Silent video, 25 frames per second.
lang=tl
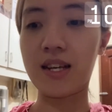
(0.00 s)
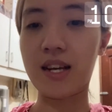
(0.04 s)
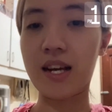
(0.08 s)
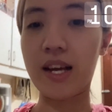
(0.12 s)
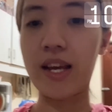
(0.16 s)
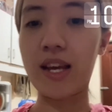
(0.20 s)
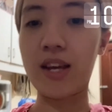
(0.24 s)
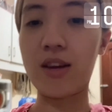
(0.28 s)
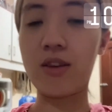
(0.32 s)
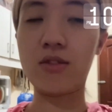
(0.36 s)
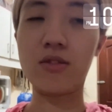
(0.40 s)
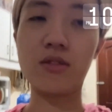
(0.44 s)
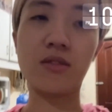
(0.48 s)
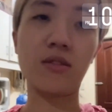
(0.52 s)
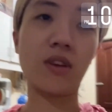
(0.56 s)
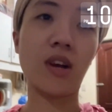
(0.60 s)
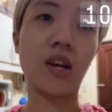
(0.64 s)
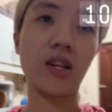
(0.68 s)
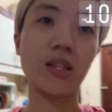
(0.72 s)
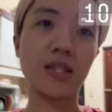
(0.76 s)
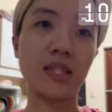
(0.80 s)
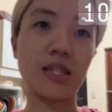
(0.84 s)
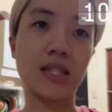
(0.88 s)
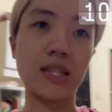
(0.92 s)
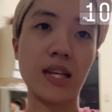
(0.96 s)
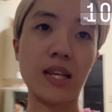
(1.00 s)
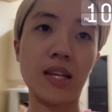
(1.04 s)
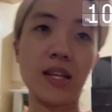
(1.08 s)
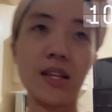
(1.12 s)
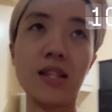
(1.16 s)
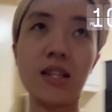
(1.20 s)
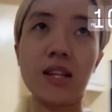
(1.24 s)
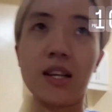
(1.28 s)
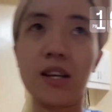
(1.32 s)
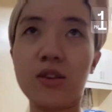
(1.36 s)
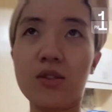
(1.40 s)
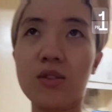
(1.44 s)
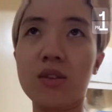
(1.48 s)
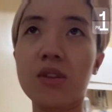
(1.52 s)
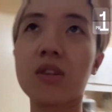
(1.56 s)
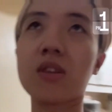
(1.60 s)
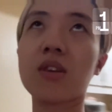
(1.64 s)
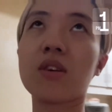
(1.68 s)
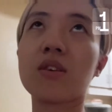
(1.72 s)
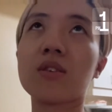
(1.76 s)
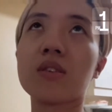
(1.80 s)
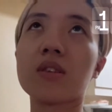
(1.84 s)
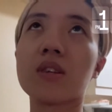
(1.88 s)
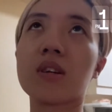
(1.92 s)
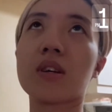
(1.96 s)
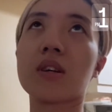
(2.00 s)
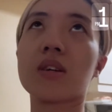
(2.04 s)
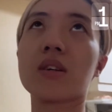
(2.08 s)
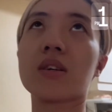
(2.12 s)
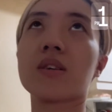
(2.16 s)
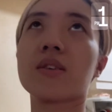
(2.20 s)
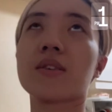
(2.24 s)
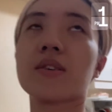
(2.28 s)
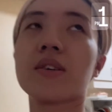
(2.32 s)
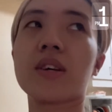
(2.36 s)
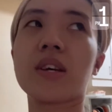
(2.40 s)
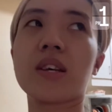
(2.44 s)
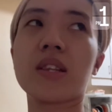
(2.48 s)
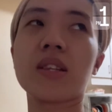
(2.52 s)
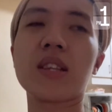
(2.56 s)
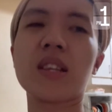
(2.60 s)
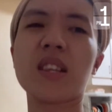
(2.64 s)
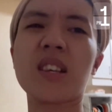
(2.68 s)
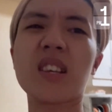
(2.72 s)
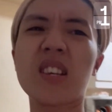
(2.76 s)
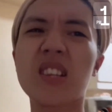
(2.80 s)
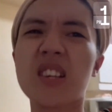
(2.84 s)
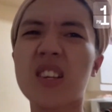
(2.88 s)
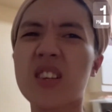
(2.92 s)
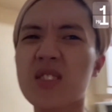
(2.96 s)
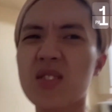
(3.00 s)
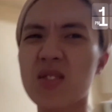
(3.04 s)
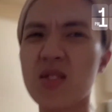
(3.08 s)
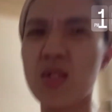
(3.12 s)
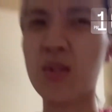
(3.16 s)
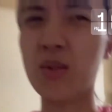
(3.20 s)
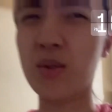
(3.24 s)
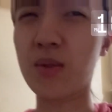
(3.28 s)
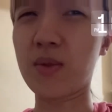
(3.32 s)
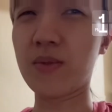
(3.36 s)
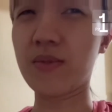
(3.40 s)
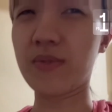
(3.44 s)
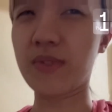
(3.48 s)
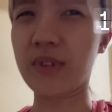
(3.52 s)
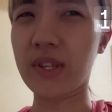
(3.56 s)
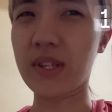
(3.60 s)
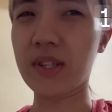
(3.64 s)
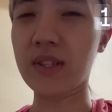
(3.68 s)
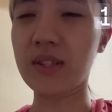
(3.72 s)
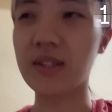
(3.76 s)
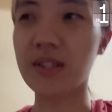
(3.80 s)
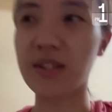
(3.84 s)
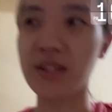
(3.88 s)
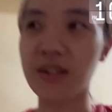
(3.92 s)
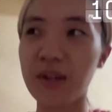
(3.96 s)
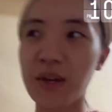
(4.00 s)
I also got sick. Nagkaroon ako ng, I think I got COVID.